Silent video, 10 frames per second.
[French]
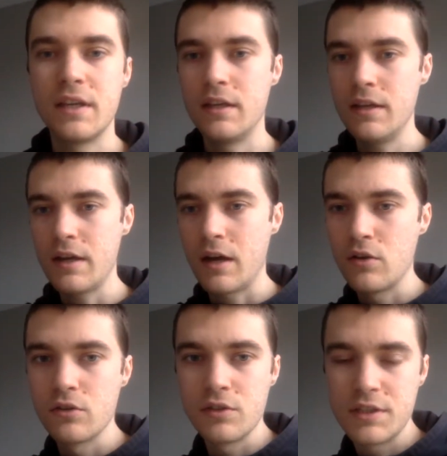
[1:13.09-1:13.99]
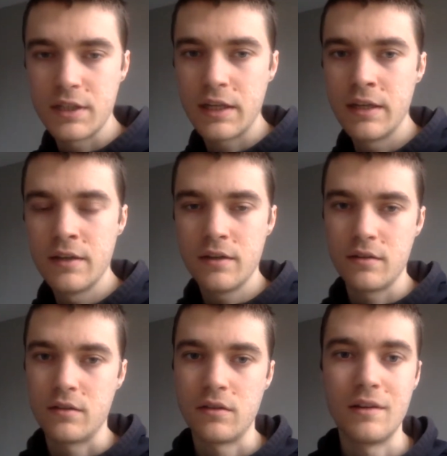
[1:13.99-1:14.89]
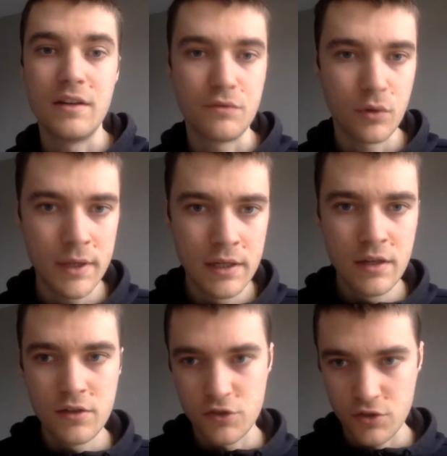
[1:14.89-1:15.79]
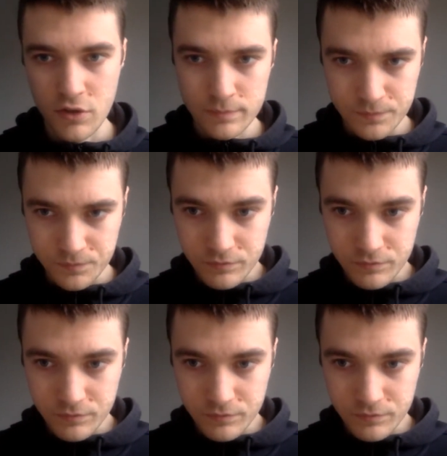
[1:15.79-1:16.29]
et à en retirer euh, les fruits sans